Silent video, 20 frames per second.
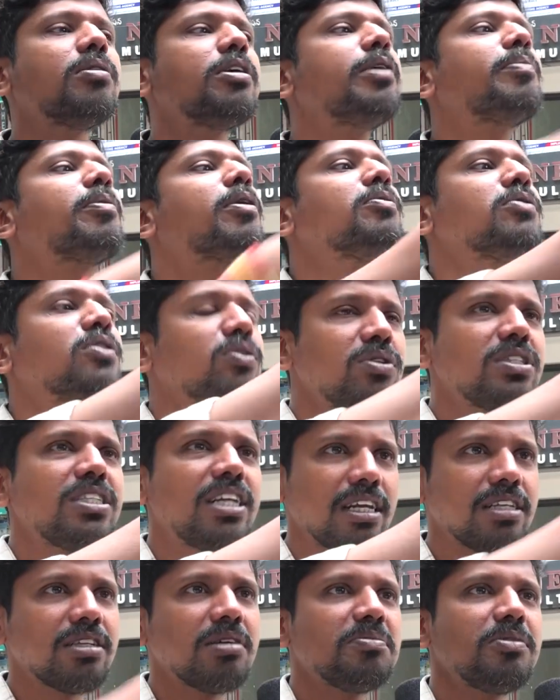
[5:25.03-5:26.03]
ఈ ప్రభుత్వం గురించి
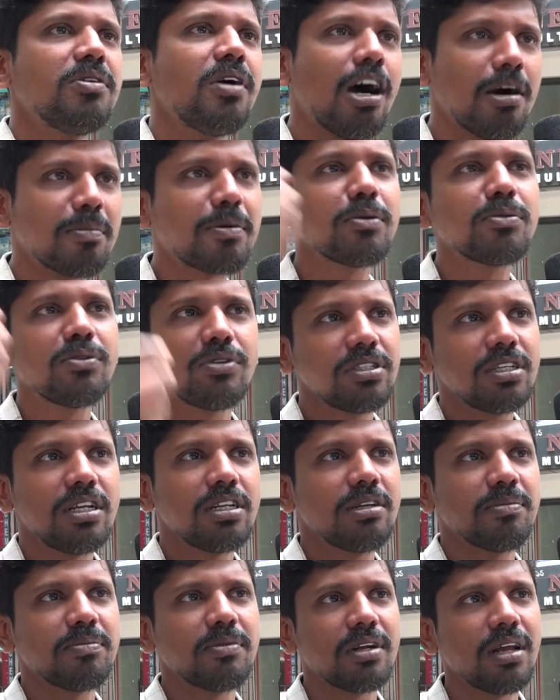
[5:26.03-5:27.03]
ఇలా చెప్పు ఆ ప్రభుత్వం గురించి
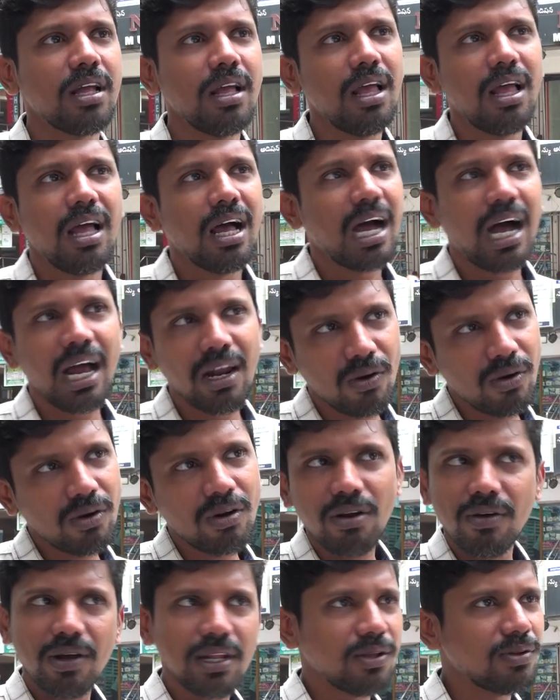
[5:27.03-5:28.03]
ఇలా చెప్తాను వాళ్ళ
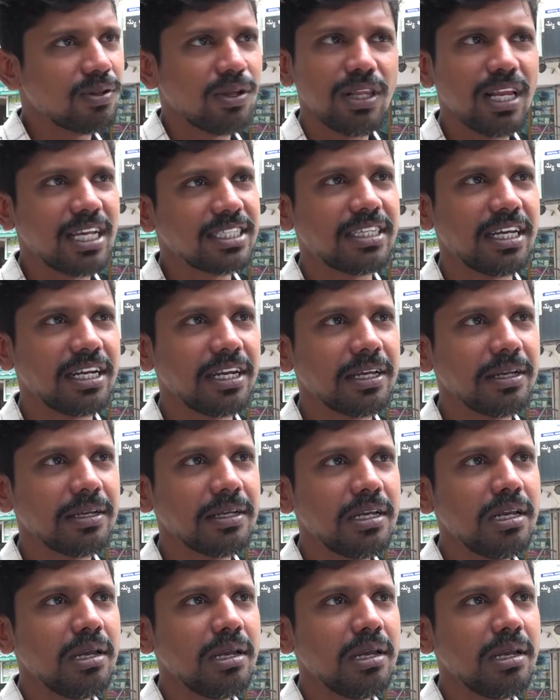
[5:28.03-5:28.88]
కుక్కలు వాళ్ళు వదిలేసేయండి